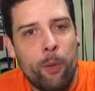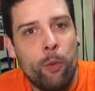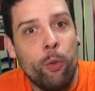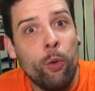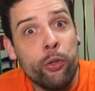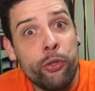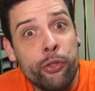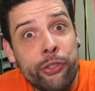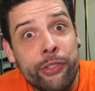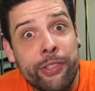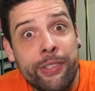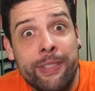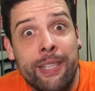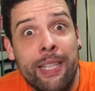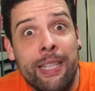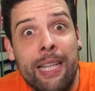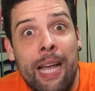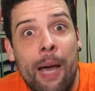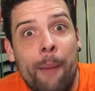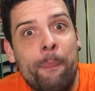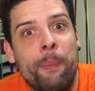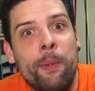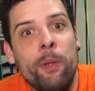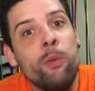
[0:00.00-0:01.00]
curso de
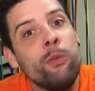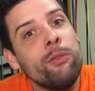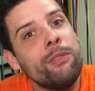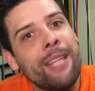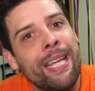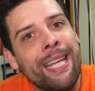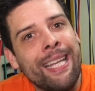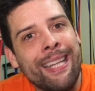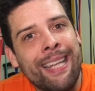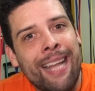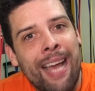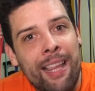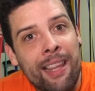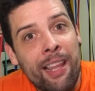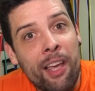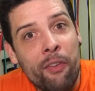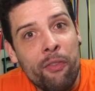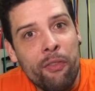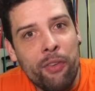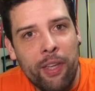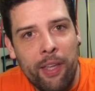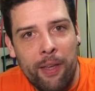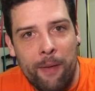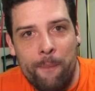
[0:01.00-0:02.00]
stand-up não tem nada a
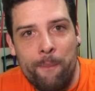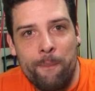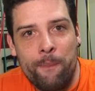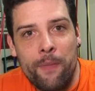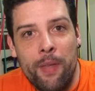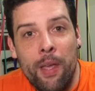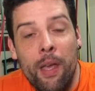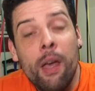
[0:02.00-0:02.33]
ver.